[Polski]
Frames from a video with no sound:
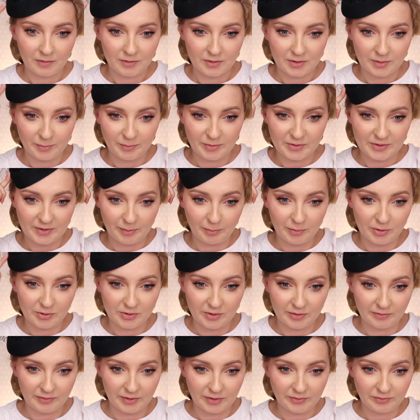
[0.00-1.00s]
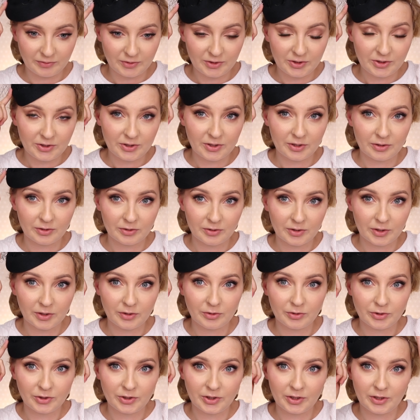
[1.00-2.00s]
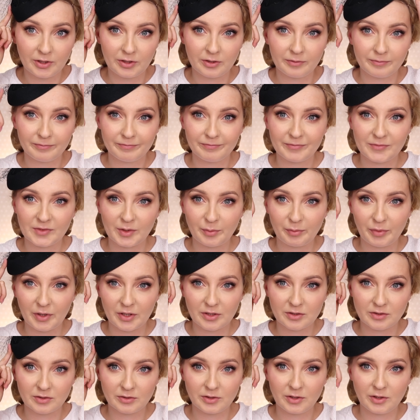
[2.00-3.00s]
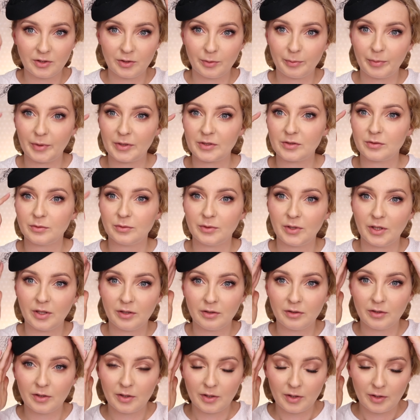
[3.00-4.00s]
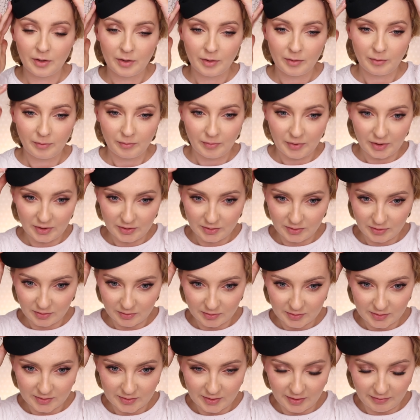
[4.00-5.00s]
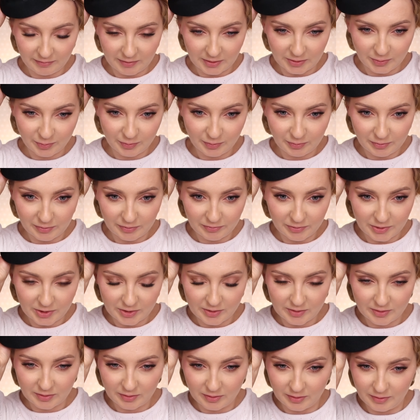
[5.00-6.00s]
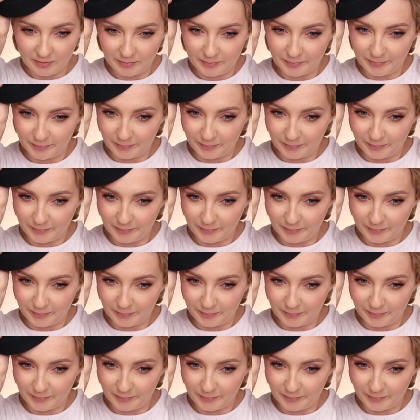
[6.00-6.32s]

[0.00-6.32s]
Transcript: żeby zamocować. Widzicie, no tego się za bardzo nie dopasuje. Będzie odstawać mimo wszystko.